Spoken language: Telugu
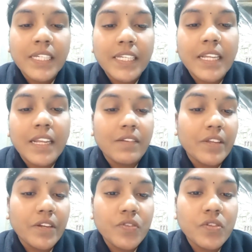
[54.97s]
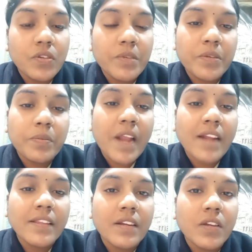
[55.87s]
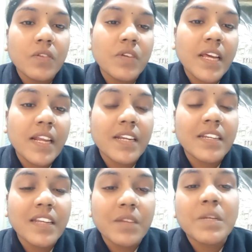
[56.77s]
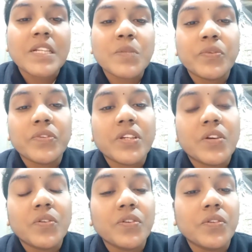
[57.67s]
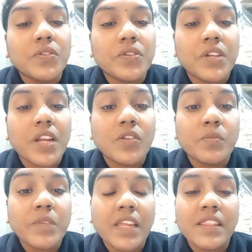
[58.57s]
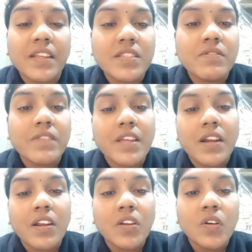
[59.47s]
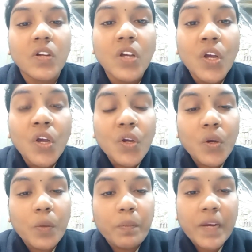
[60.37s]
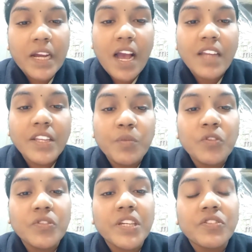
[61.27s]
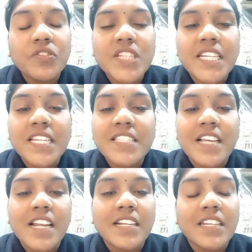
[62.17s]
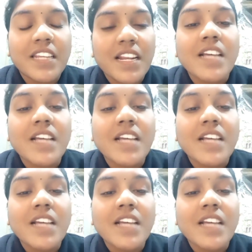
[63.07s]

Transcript: ఈ నలభై రోజులు మీరు ప్రార్థనలో ఉండాలని నేను మనస్ఫూర్తిగా కోరుకుంటున్నాను మీ అందరి జీవితాలలో గొప్ప కార్యములు దేవుడు జరిగించాలని నేను